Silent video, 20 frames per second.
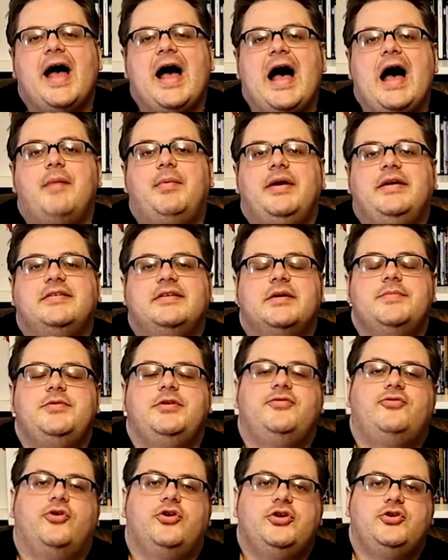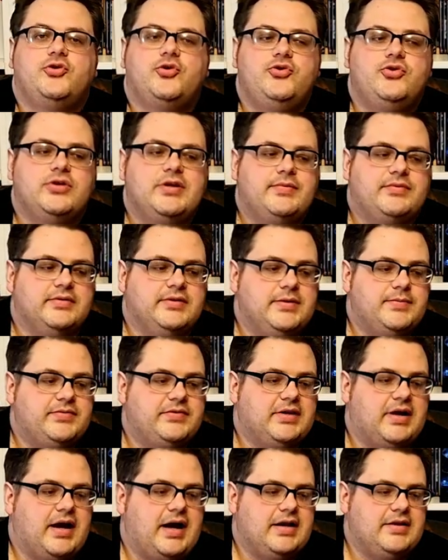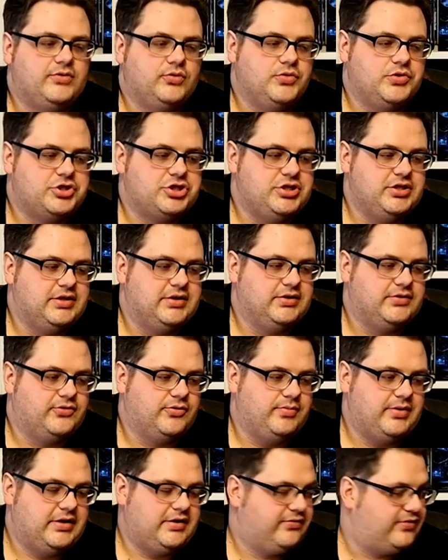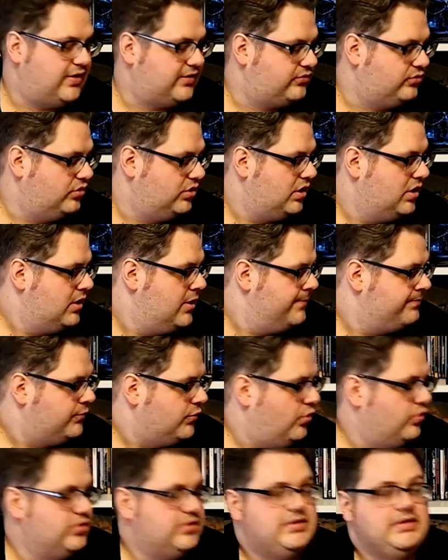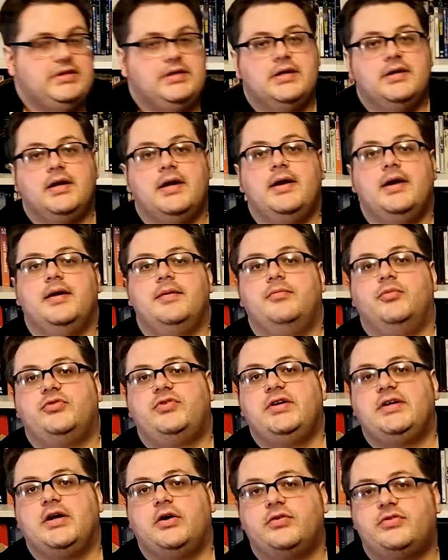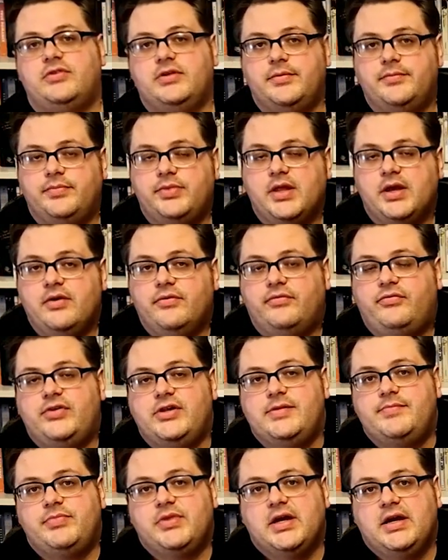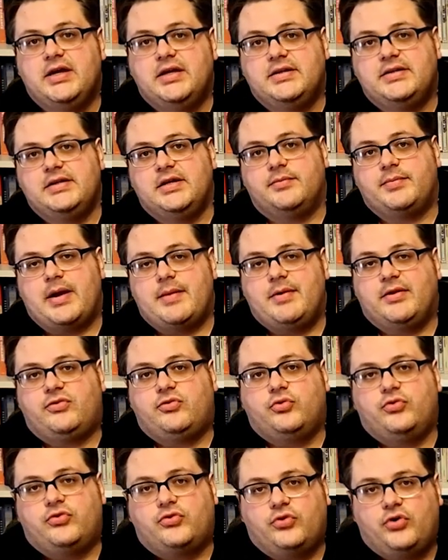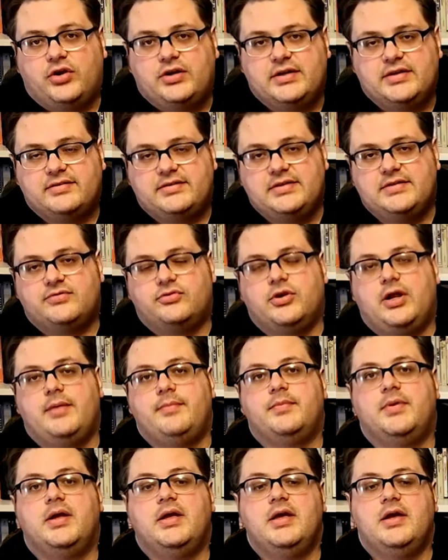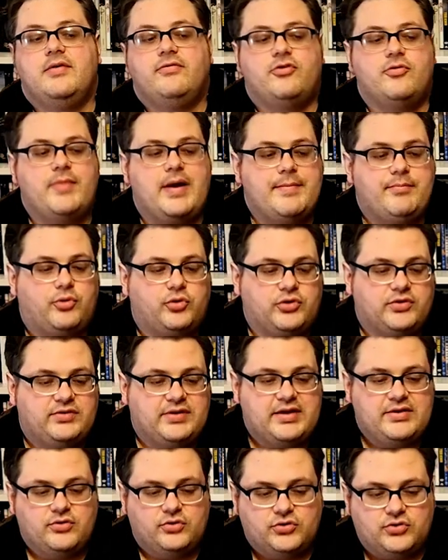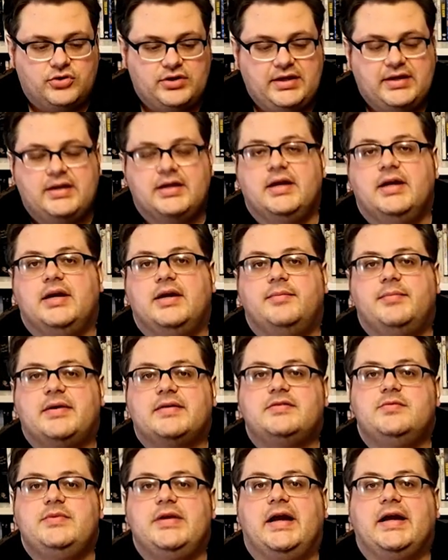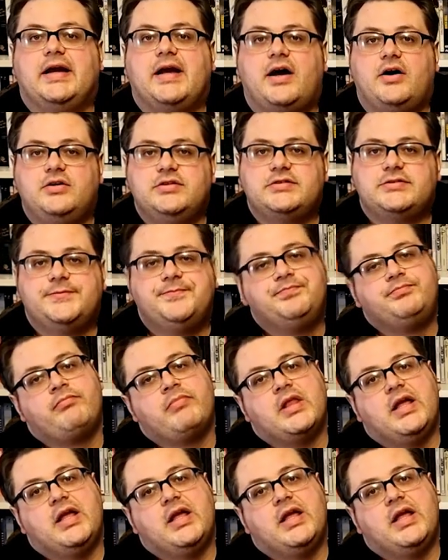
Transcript: Aber jetzt kommt die volle Dröhnung Lips und Tipps da, alles ungeschnitten, komplette Fassung. Und die äh, Musik aus dem Film, die bei Amazon zu hören ist, die ist von, einem, von meinem Produzenten und Kollegen äh, Maximilian Kraus